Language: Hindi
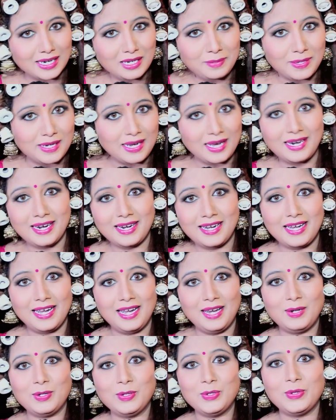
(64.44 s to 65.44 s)
सेट बना रखा
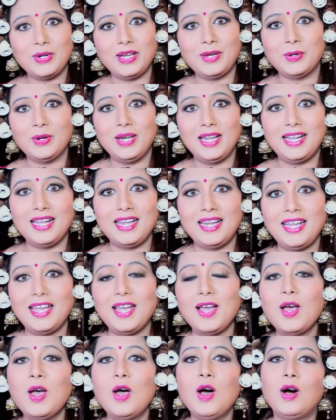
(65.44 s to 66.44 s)
है इन लोगों ने होली के
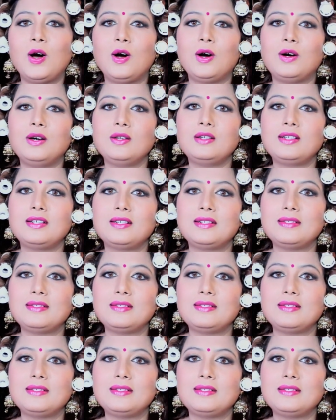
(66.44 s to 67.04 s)
लिए और